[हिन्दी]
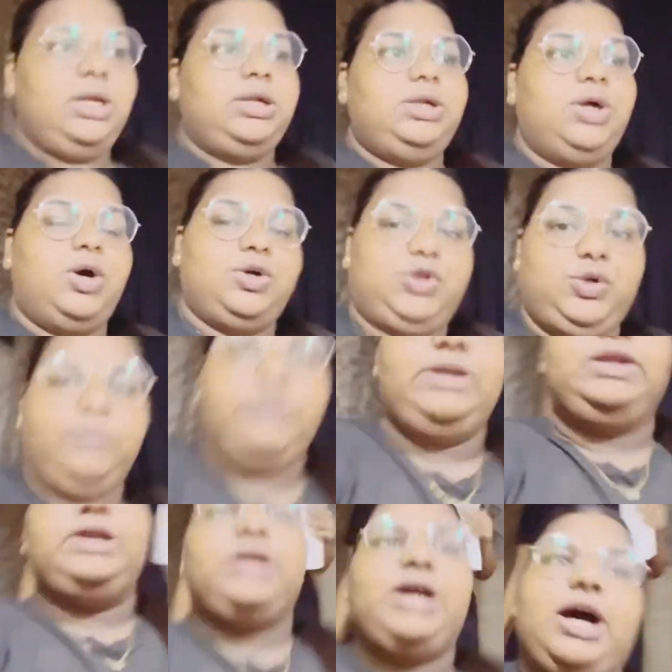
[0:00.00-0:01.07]
डॉक्यूमेंट
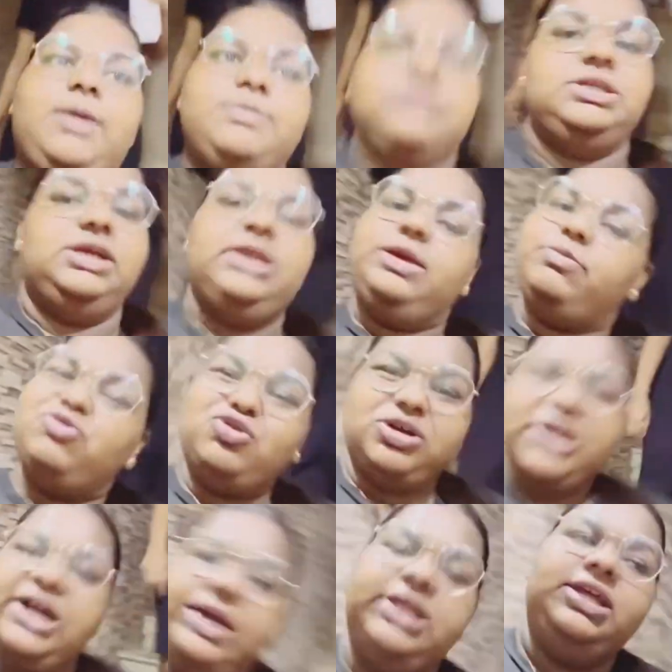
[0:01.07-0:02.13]
के काम से ये
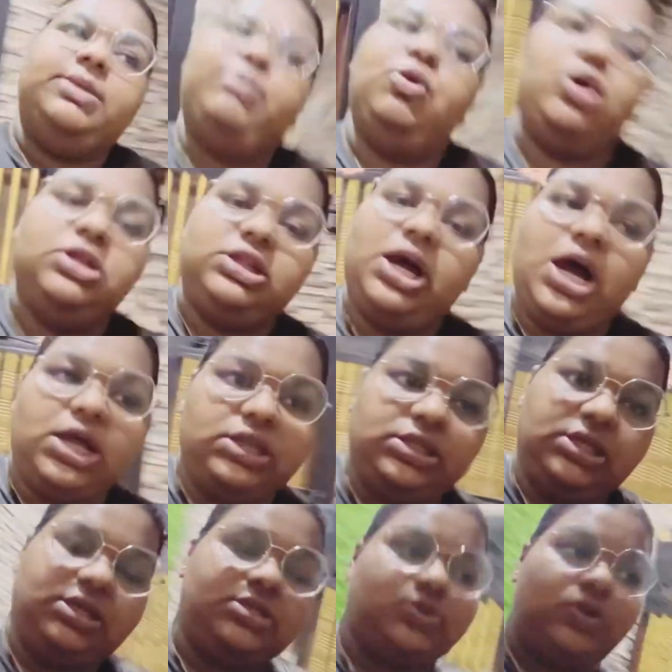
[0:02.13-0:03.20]
भूखड़ ये बहुत खाती है
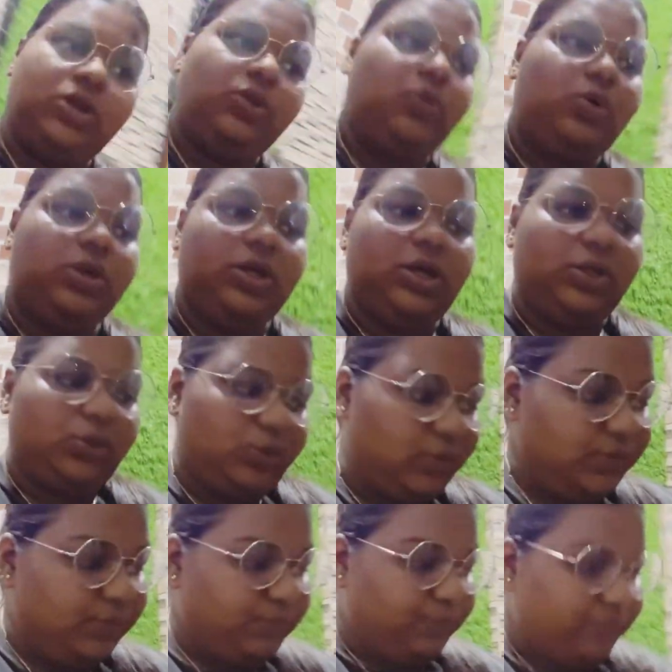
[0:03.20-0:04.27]
इसको इग्नोर कर दो
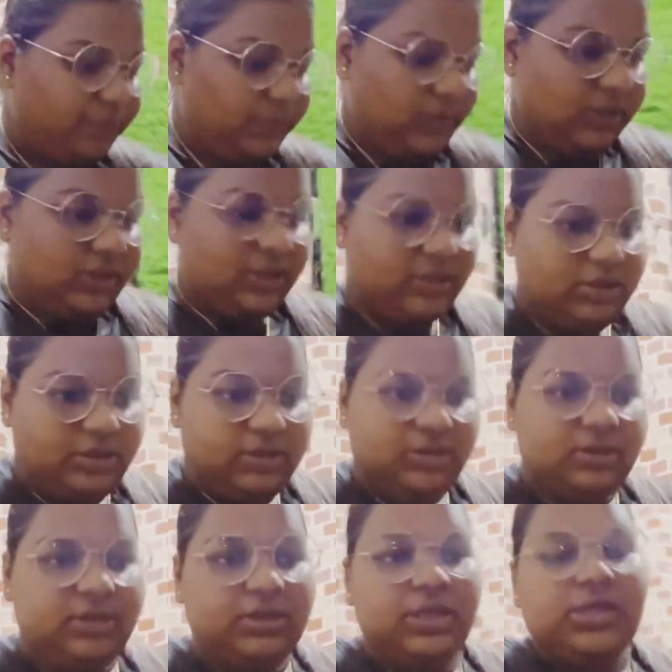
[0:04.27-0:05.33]
अरे
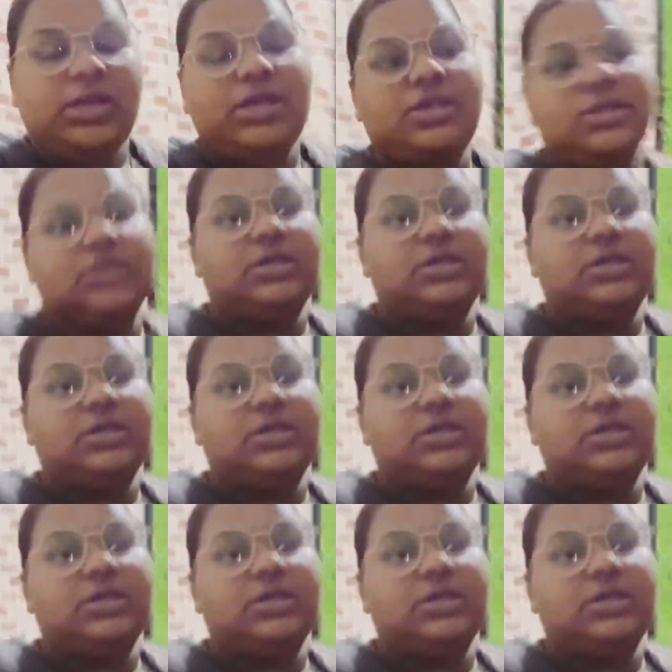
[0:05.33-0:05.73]
आपको नहीं